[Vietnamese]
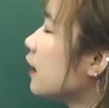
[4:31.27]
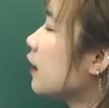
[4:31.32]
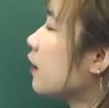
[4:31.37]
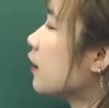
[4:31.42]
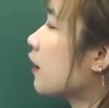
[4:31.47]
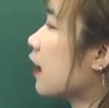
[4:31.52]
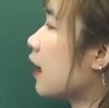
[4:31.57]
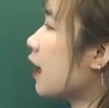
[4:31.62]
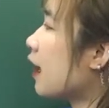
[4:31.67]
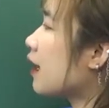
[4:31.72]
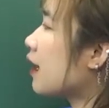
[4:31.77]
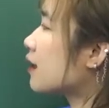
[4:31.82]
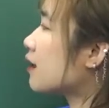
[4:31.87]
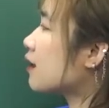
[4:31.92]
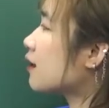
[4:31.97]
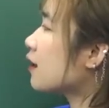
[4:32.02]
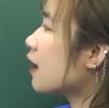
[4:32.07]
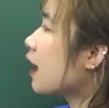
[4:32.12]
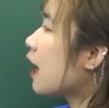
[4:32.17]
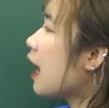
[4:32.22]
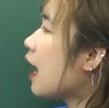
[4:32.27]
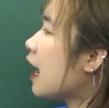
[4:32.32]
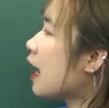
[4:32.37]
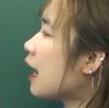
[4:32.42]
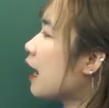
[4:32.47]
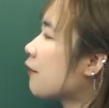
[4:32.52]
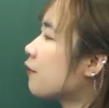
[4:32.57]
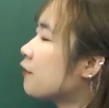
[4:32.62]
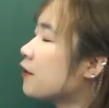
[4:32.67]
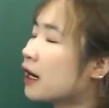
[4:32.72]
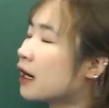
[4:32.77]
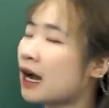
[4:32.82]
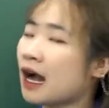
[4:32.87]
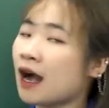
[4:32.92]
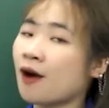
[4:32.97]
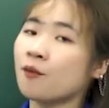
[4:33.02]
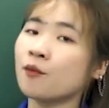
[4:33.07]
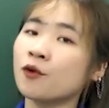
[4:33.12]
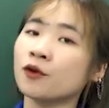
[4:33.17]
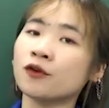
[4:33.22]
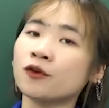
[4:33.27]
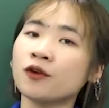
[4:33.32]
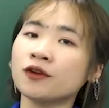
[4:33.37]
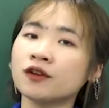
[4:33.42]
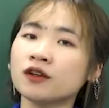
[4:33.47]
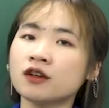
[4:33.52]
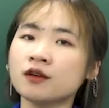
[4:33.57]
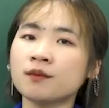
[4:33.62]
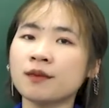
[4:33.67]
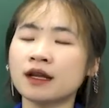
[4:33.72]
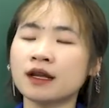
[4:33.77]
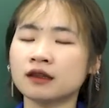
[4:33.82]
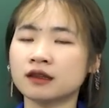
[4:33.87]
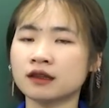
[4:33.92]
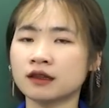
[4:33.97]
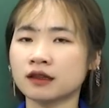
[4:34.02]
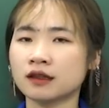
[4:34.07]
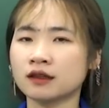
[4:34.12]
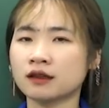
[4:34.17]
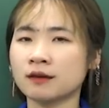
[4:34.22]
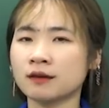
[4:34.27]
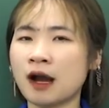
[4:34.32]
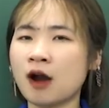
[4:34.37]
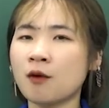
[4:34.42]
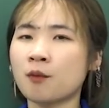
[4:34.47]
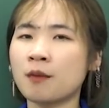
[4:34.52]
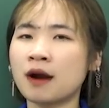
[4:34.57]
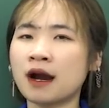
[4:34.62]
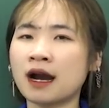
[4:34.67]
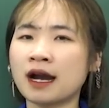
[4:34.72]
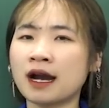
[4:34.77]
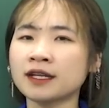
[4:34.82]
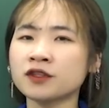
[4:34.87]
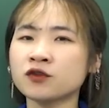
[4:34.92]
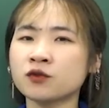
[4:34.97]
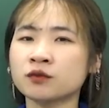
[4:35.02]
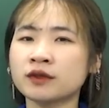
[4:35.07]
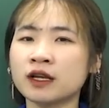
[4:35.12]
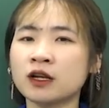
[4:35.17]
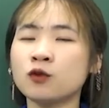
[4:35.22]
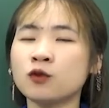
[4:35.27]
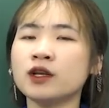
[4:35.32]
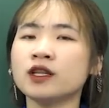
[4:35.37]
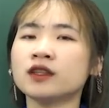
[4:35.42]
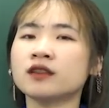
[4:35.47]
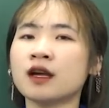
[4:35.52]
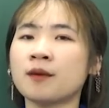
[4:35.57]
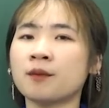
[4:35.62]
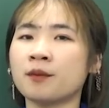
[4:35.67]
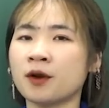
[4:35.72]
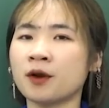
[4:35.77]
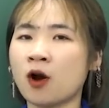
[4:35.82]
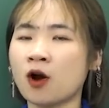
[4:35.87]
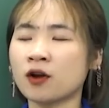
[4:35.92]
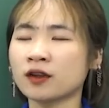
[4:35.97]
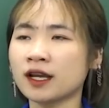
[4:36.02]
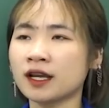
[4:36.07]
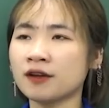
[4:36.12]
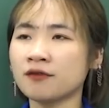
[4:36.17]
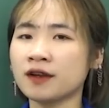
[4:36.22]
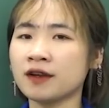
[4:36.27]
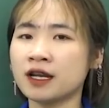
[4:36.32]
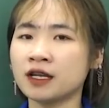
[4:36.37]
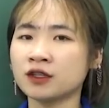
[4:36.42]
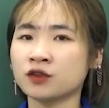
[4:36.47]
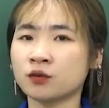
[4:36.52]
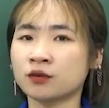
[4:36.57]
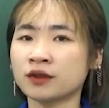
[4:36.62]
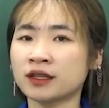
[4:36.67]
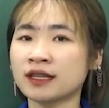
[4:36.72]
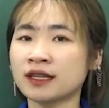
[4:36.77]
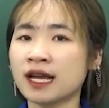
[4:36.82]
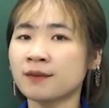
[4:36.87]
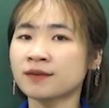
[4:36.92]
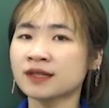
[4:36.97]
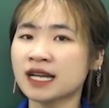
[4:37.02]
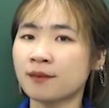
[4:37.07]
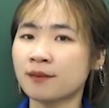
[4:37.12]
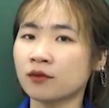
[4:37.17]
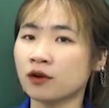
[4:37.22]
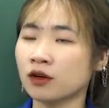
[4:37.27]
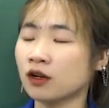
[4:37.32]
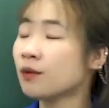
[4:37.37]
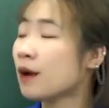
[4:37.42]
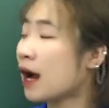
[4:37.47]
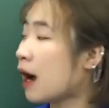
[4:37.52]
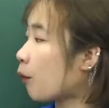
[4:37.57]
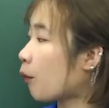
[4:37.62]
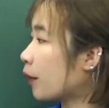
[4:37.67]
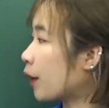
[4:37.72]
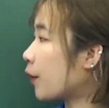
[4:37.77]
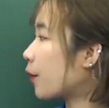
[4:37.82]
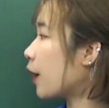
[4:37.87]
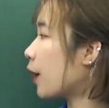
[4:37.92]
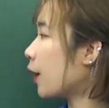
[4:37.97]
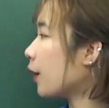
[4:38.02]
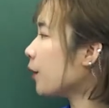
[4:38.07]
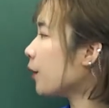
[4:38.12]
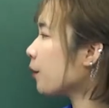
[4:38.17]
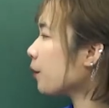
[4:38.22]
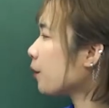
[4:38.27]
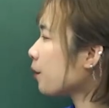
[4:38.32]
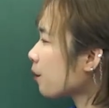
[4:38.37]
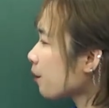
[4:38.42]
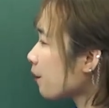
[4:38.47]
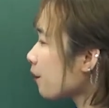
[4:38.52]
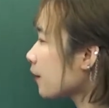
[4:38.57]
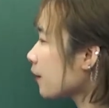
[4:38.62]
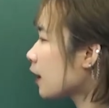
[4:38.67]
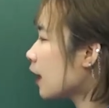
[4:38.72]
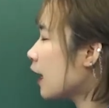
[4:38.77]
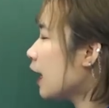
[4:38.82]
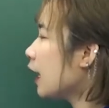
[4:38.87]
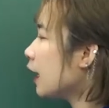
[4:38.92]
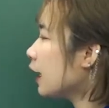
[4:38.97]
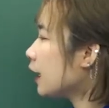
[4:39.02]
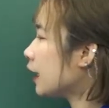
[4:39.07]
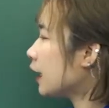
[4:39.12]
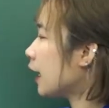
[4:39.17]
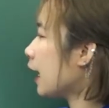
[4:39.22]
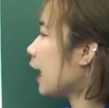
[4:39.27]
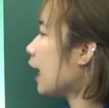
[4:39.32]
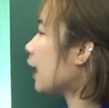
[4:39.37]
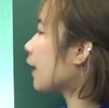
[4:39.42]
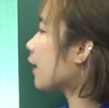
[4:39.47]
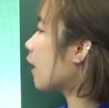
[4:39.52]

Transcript: in a class là việc học một ngôn ngữ mà học bằng cách chúng ta luyện tập nó thay vì là chúng ta tham gia một lớp học nào đấy Ý E